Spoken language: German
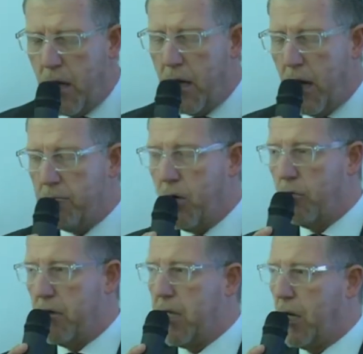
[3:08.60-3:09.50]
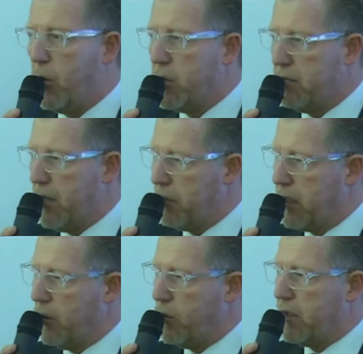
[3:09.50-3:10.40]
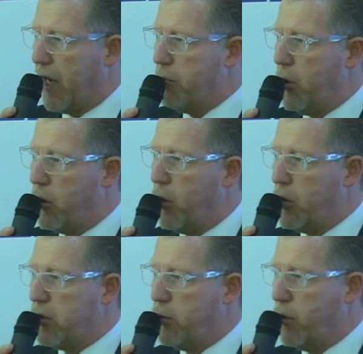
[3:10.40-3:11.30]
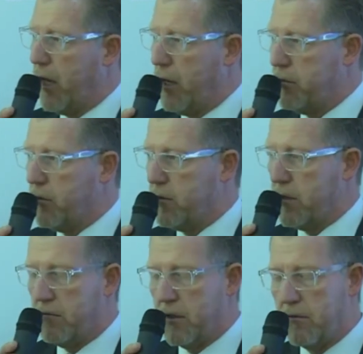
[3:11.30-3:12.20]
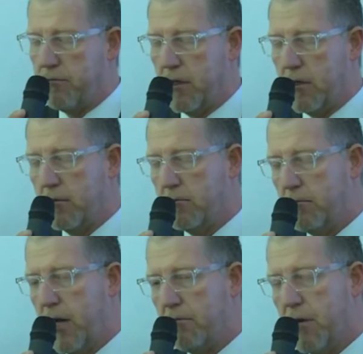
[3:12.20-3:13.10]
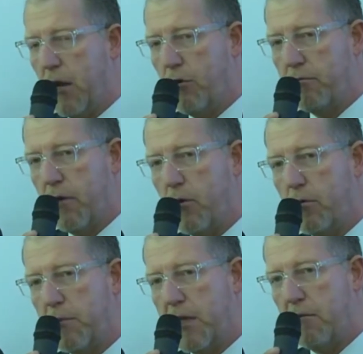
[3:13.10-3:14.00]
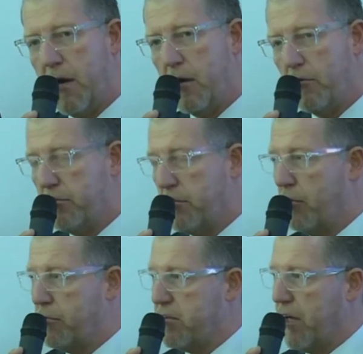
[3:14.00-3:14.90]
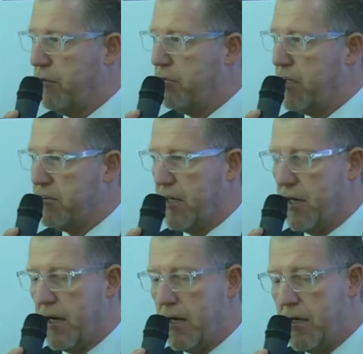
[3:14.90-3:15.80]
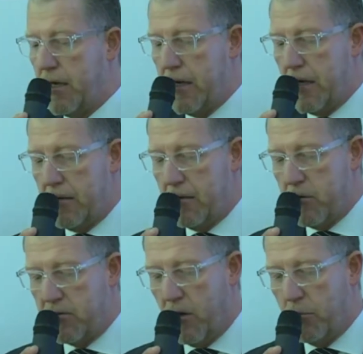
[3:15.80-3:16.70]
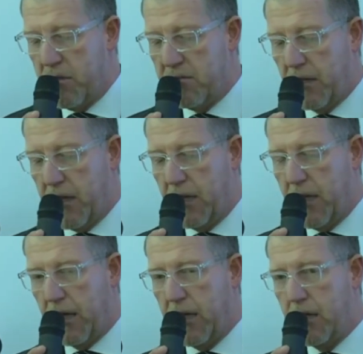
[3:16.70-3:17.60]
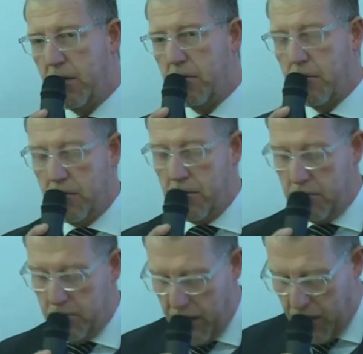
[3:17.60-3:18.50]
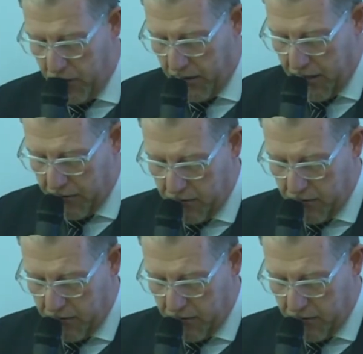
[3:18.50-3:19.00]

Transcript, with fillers: haben wir auch wenig Leute. Wir haben genau drei Blöcke heute nur gehabt und äh, wir, wir, ja, wir laufen auch mittlerweile auf, auf dem Zahnfleisch da. Ja. Wir müssen auch ein bisschen regenerieren. Äh, der eine oder andere hätte